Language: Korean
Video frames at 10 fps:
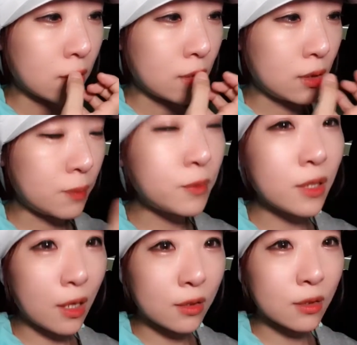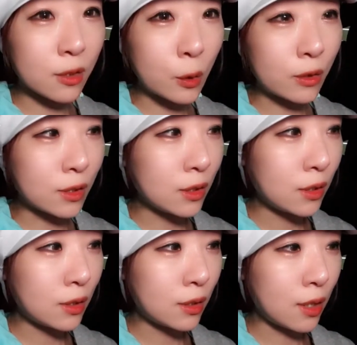이 쉽지 않은 거를
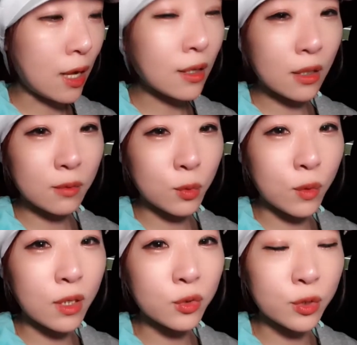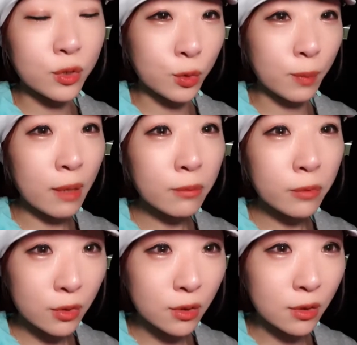하게끔 도와주신 우리
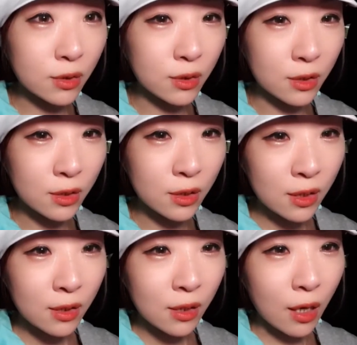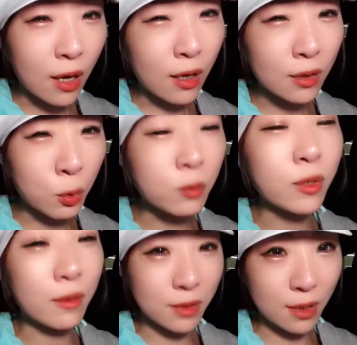팬분들 아, 너무
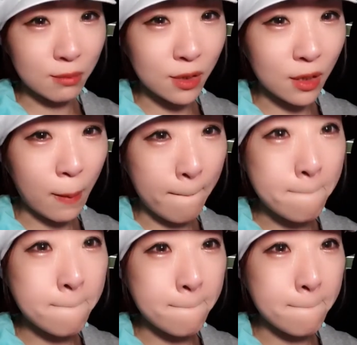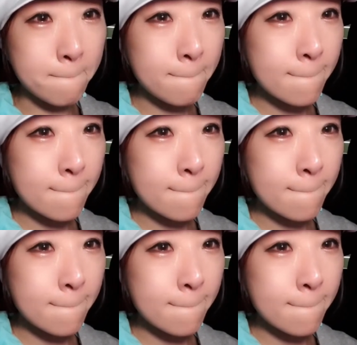감사합니다. 음.